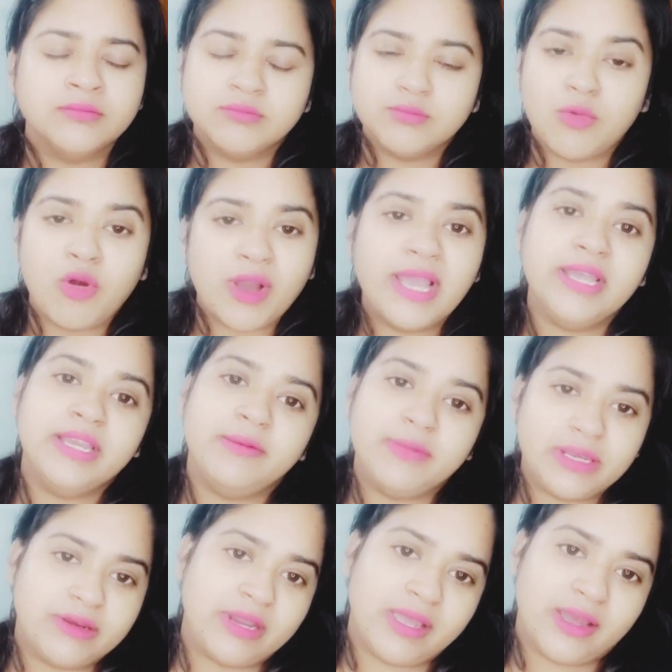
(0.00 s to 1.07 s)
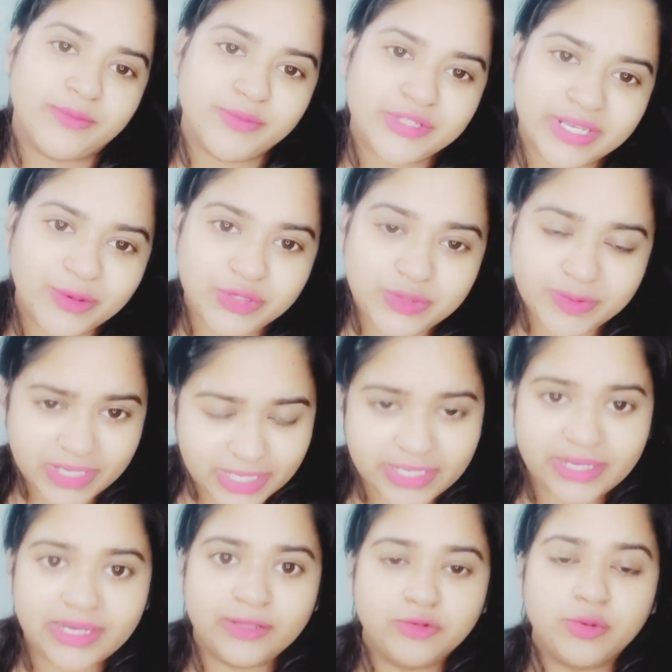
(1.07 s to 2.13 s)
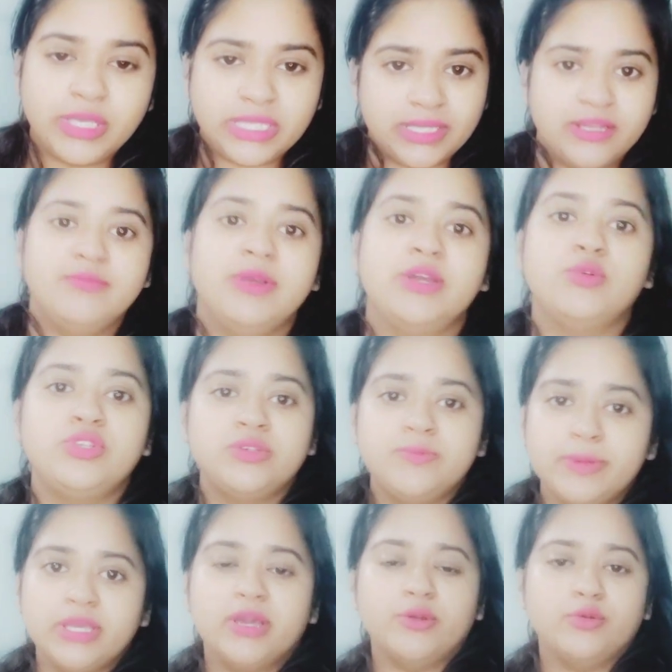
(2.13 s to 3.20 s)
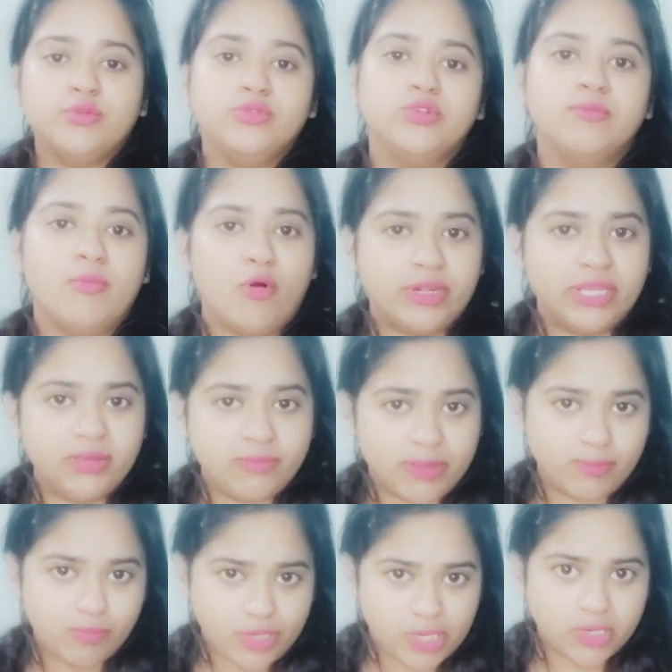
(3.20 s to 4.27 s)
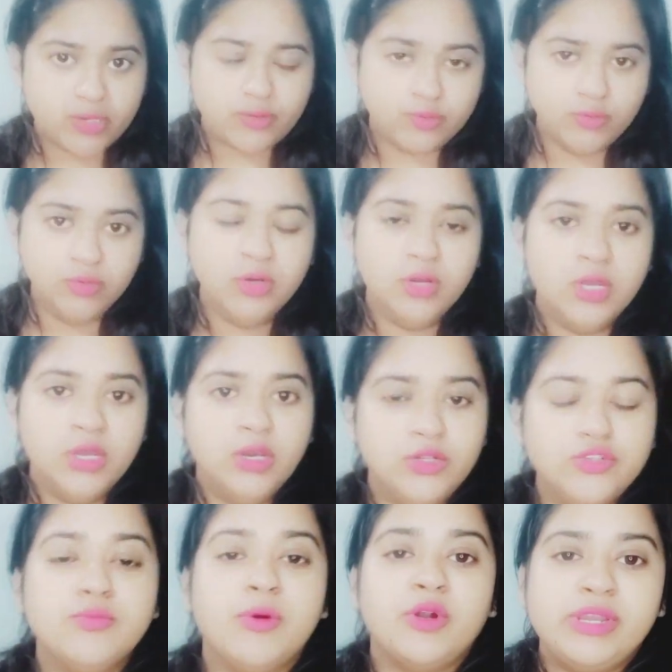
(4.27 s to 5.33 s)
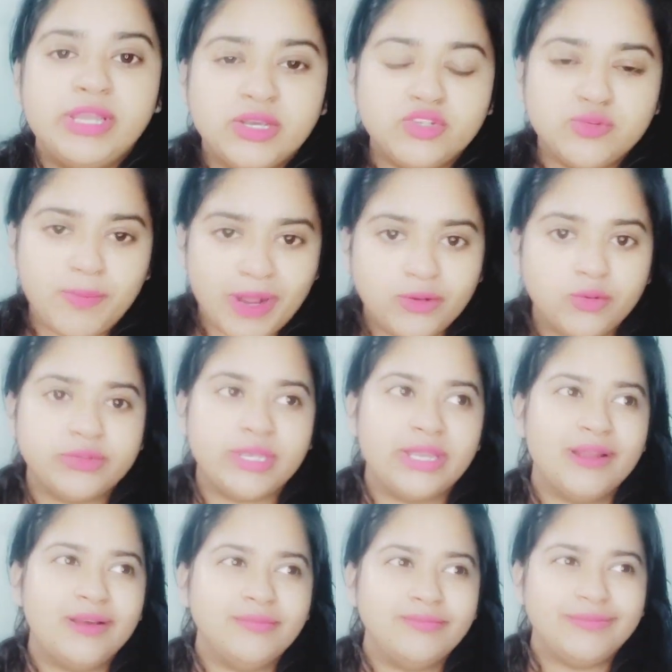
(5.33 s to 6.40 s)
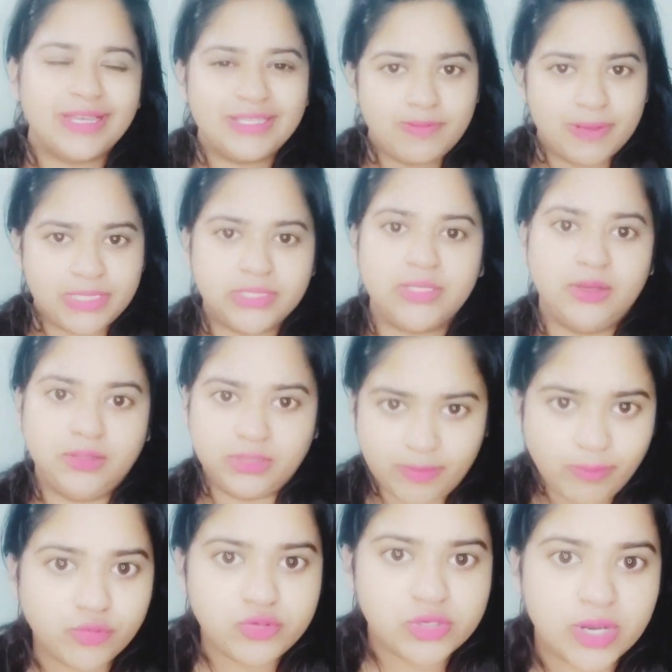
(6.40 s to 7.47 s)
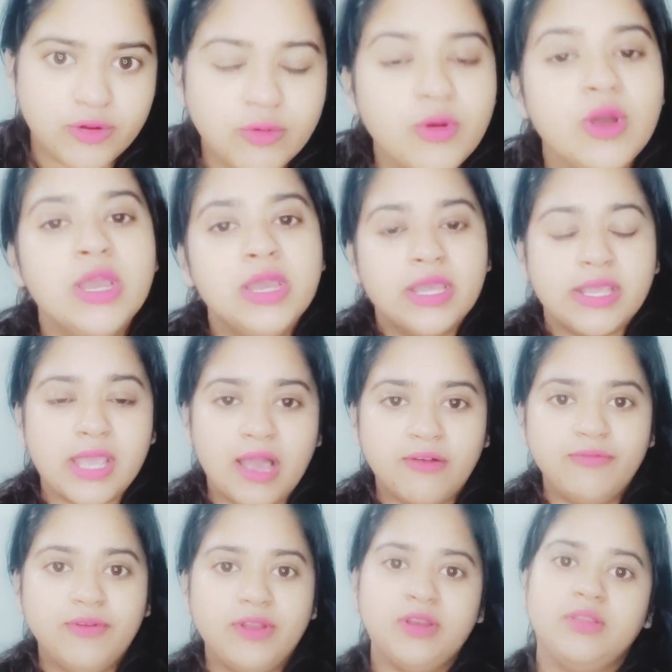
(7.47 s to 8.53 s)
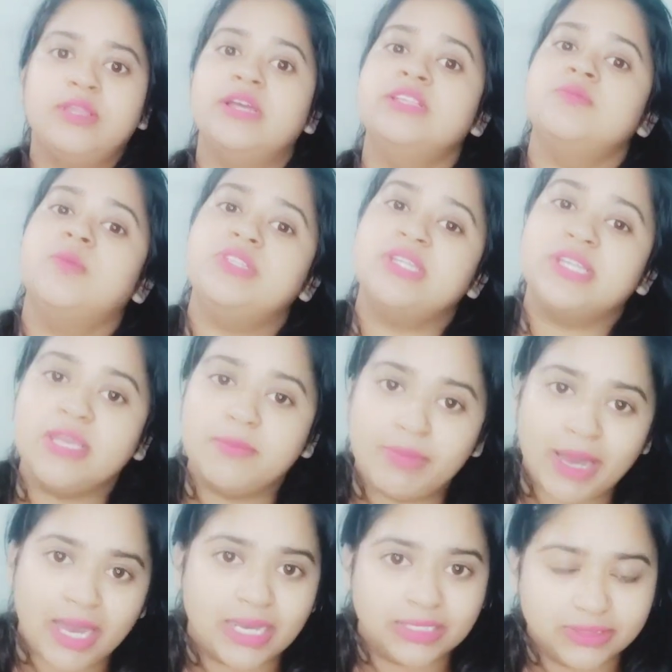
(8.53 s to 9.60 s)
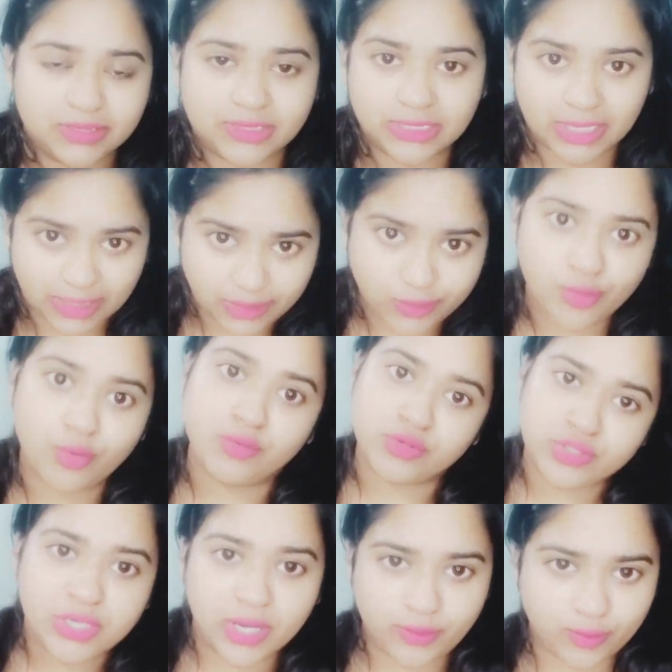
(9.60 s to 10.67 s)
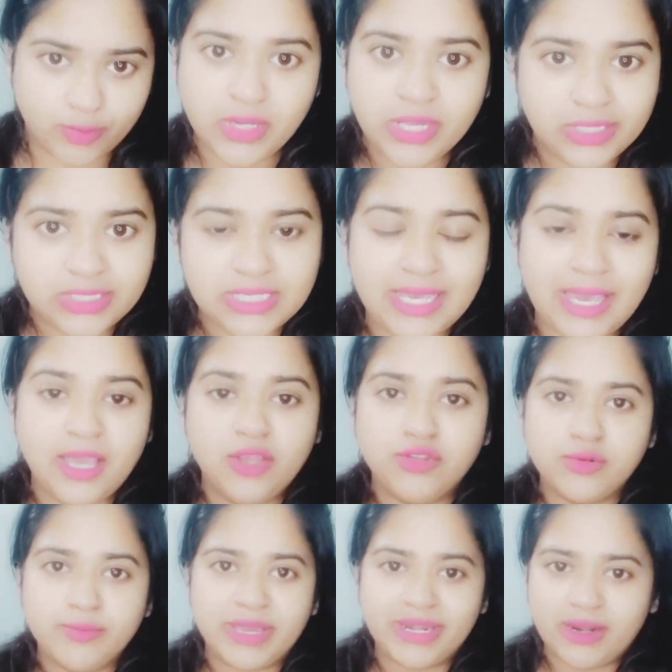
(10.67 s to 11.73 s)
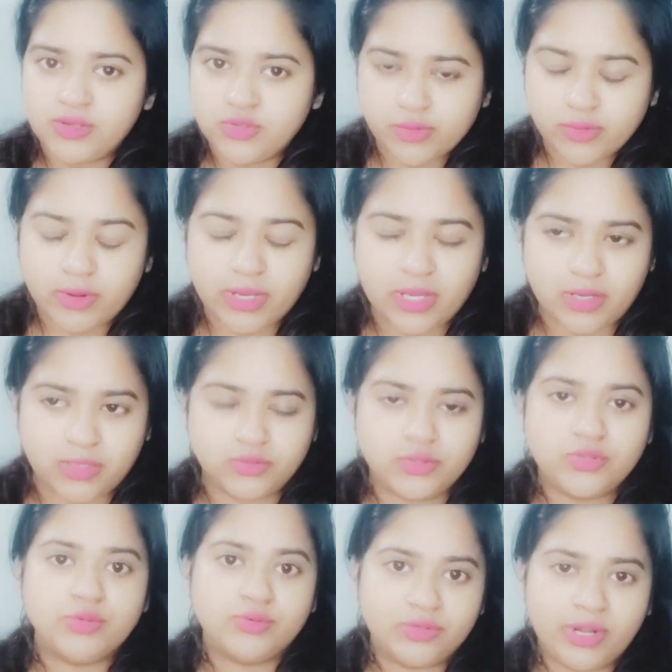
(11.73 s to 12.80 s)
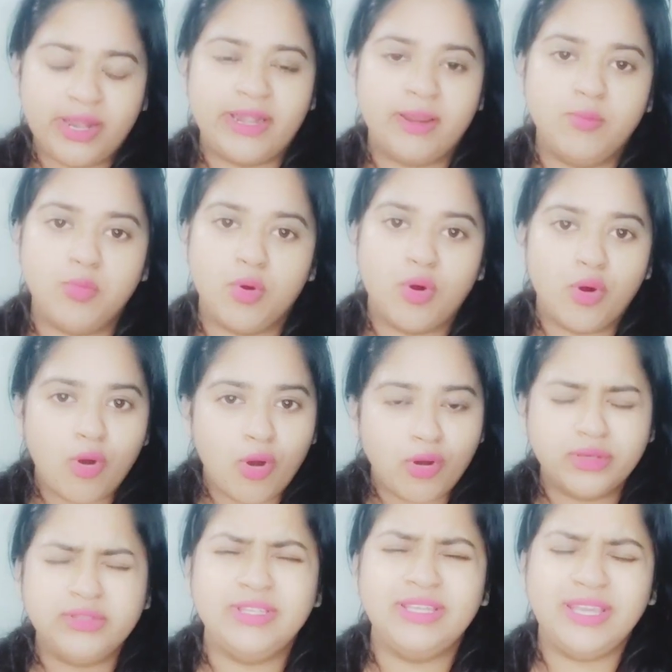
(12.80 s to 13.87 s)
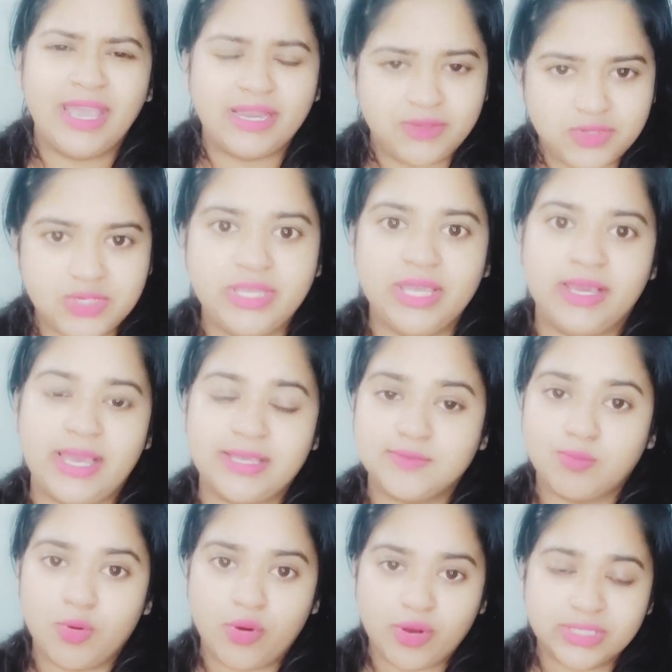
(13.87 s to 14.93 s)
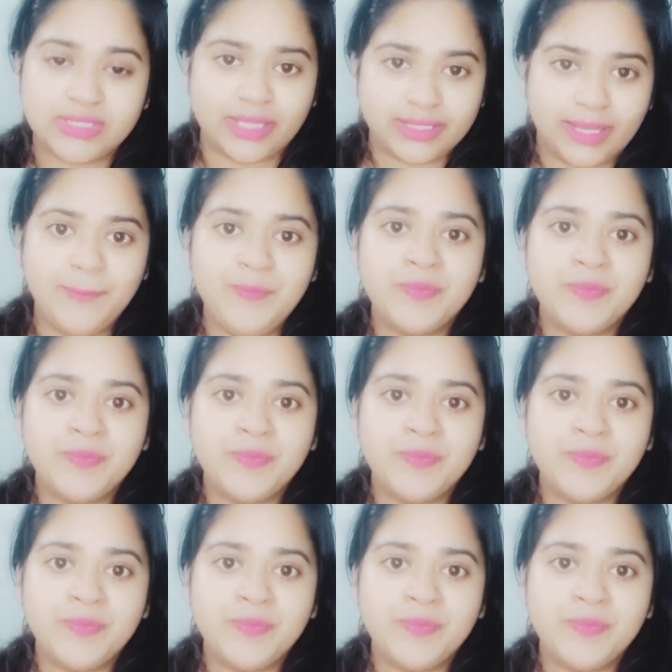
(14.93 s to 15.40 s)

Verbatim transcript: मौका ही नहीं मिल रहा यार मुझे कुछ भी करने के लिए तो इधर मैं कुछ भी करूँ तो मॉर्निंग में पूरा करूँ जो मॉर्निंग का जो पार्ट होता है ना दस बजे तक तब कुछ करो या फिर दस बजे के बाद रात को कुछ करो ठीक है तो मेरा जो जो शेड्यूल है ना बहुत ही हेट्रिक है गाइज बहुत ज़्यादा